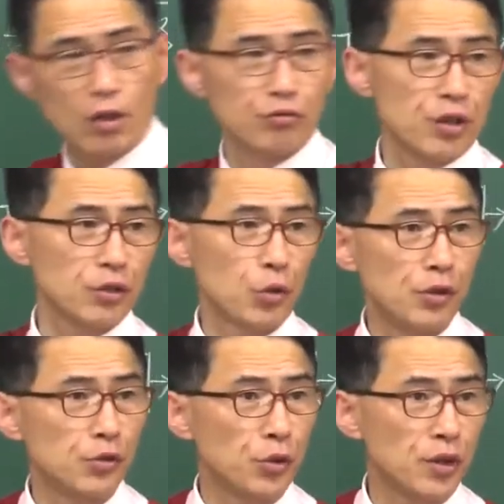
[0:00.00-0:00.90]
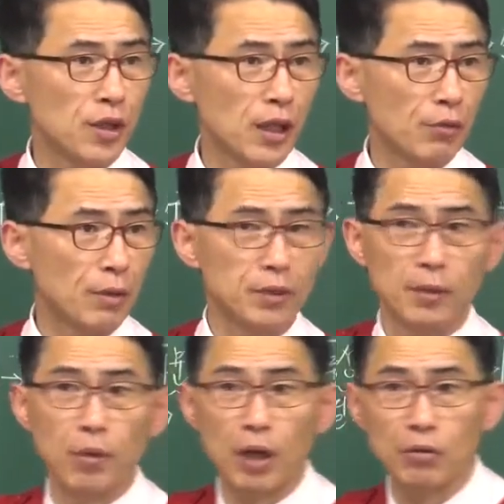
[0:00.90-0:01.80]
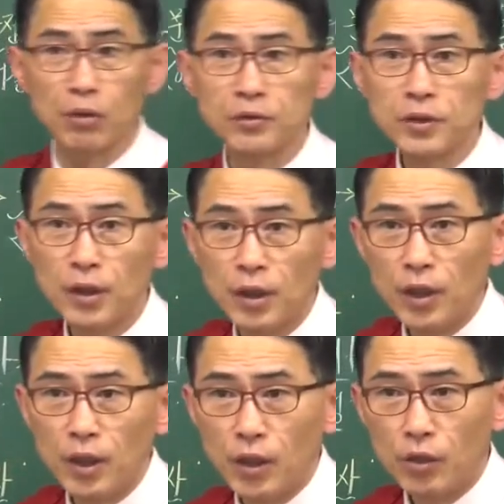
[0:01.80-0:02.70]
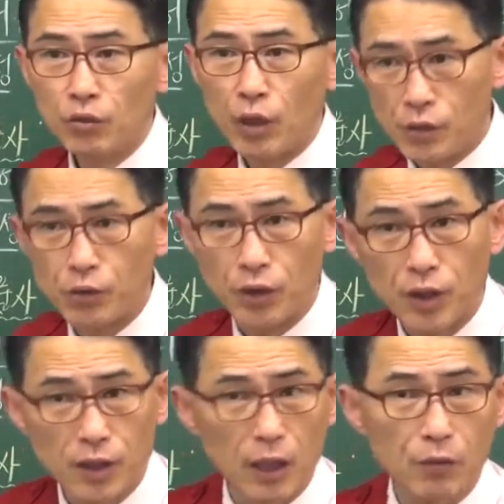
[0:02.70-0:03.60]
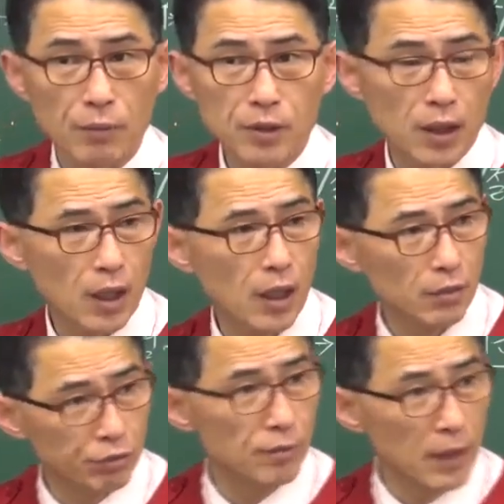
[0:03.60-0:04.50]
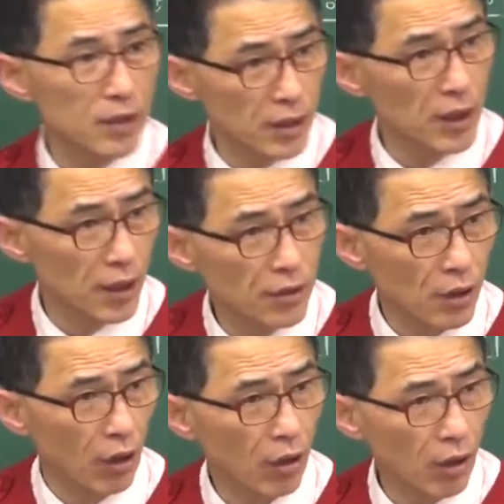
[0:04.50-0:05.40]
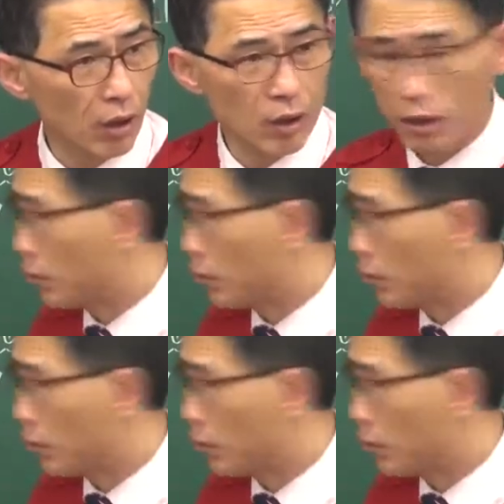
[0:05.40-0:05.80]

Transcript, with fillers: 이런 걸 우리는 된소리대기라고 합니다. 뭐라고? 된소리되기라고 합니다. 무슨 말인지 이해됐죠? 어?